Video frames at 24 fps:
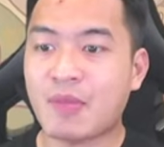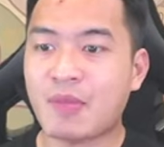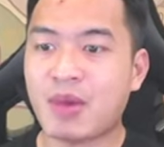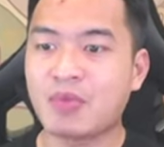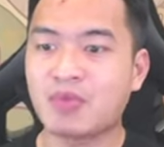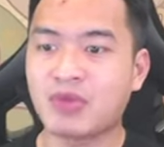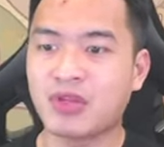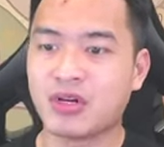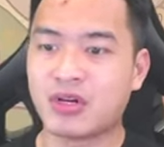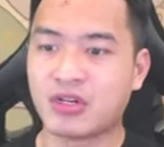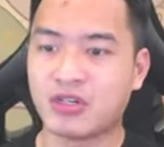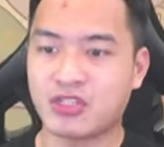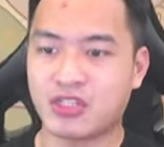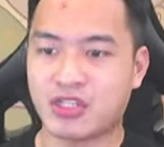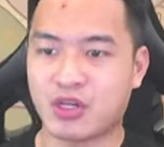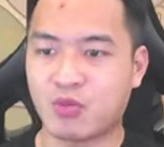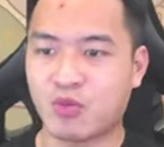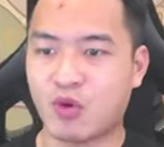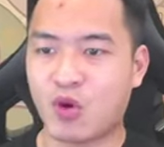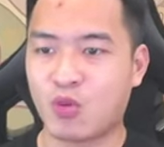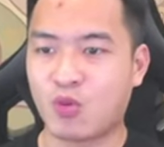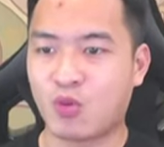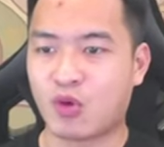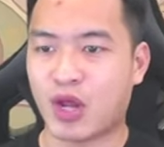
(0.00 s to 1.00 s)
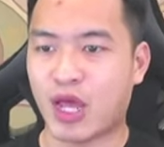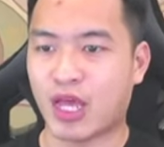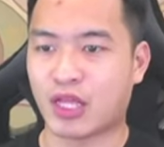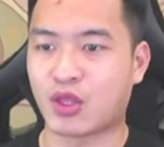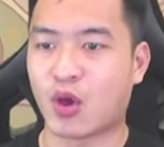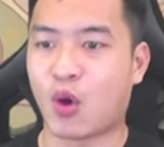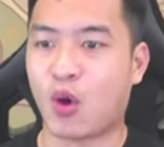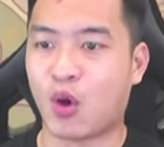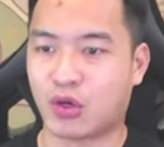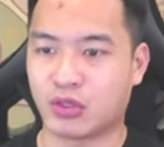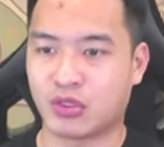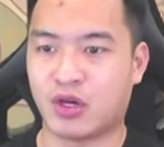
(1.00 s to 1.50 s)
em tướng trong cùng một hệ
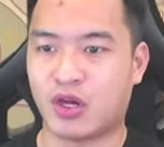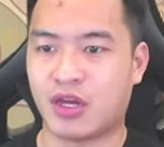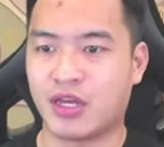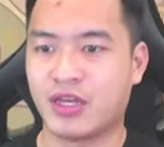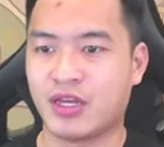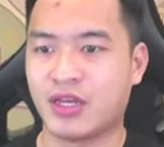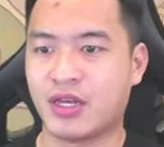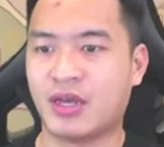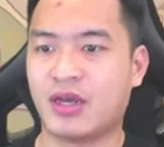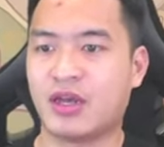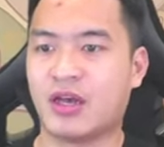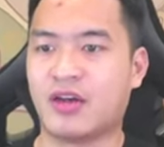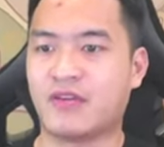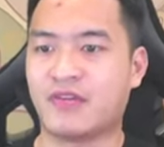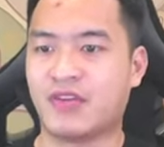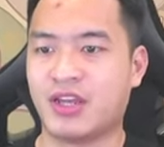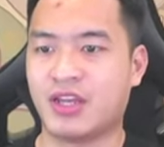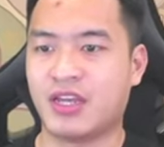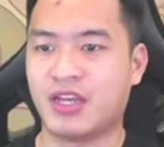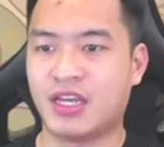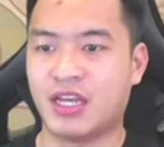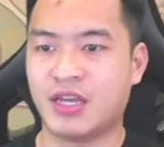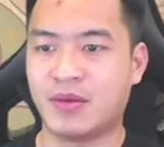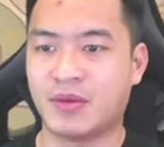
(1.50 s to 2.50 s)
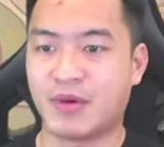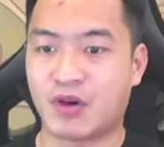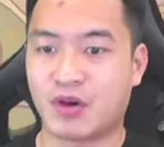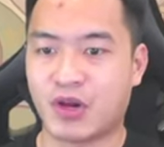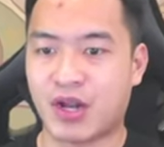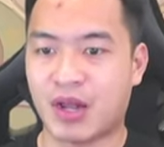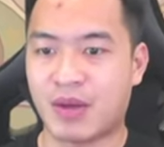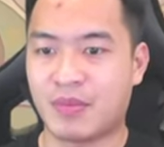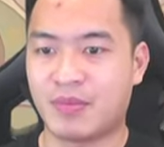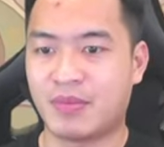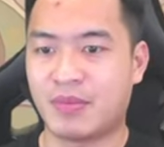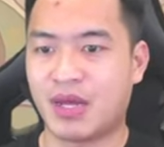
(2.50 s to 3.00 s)
thổ rồi vì khi mà có
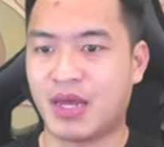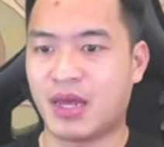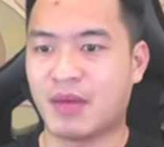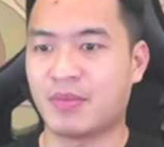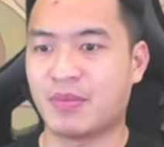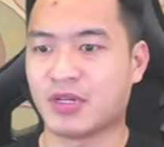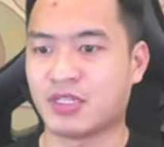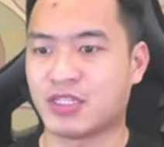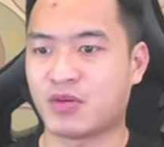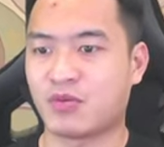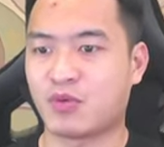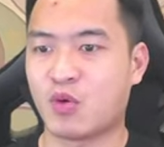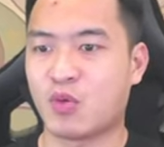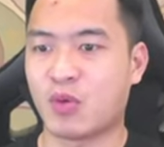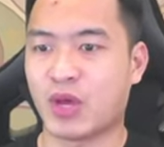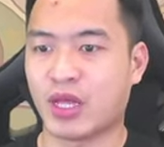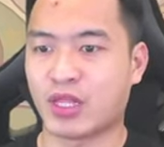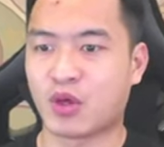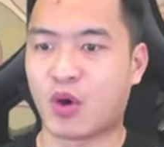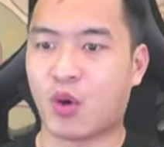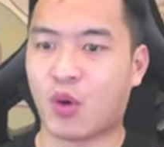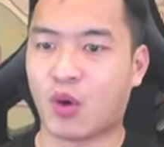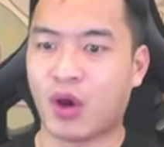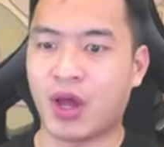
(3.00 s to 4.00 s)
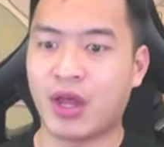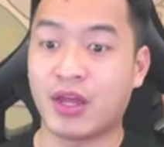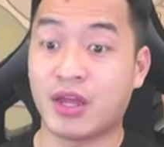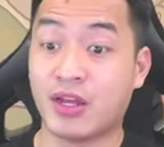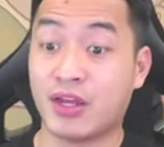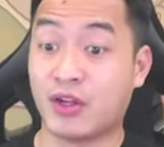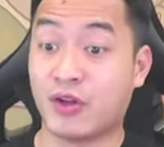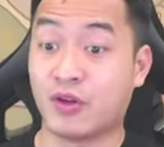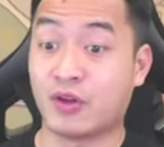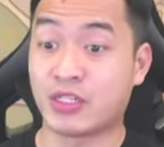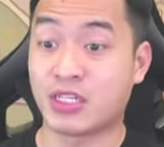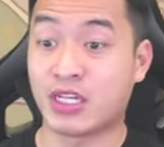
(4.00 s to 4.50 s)
5 em ở trong cùng hệ thổ ấy
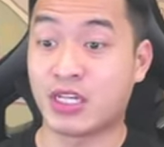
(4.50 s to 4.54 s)
nó sẽ